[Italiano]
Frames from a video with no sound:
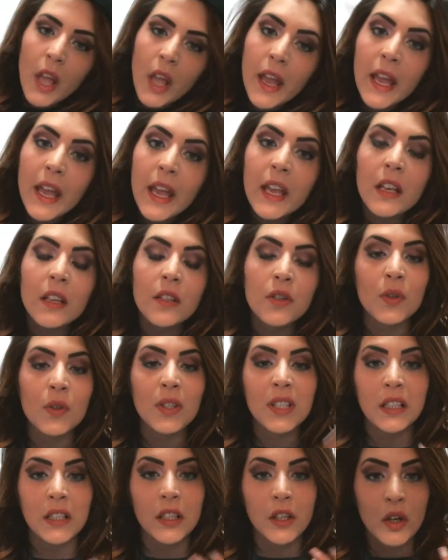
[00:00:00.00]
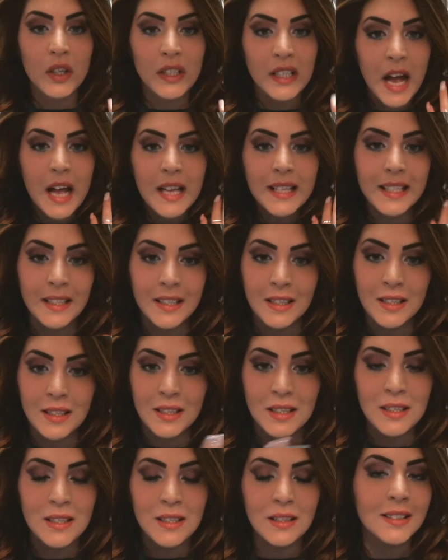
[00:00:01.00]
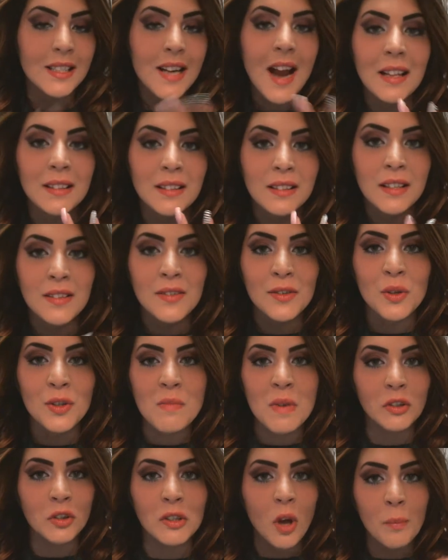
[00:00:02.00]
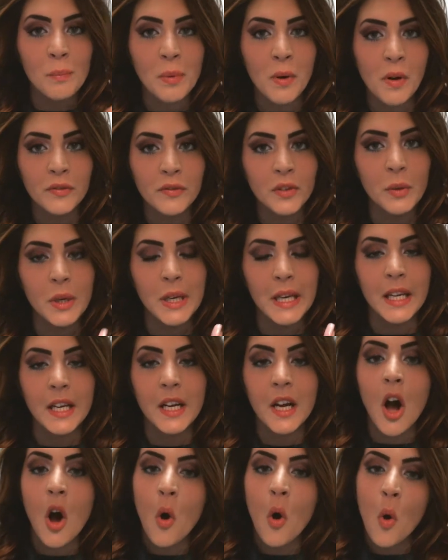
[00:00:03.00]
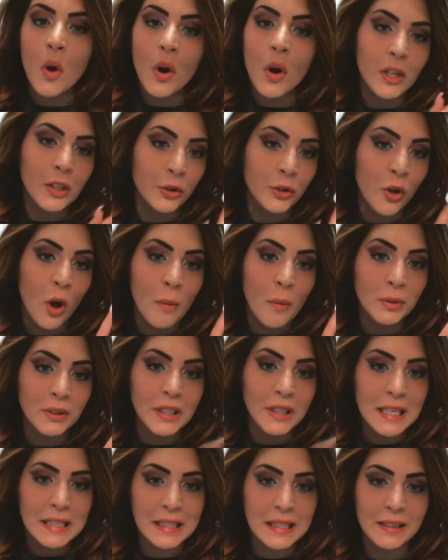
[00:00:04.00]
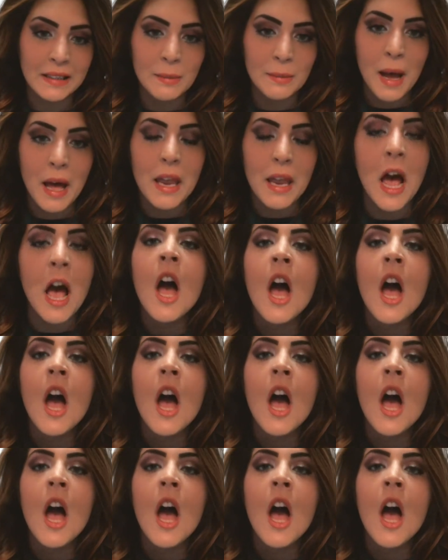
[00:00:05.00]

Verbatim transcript: e non sa di cosa uh, tratta, insomma, il top of the week o il topo della settimana,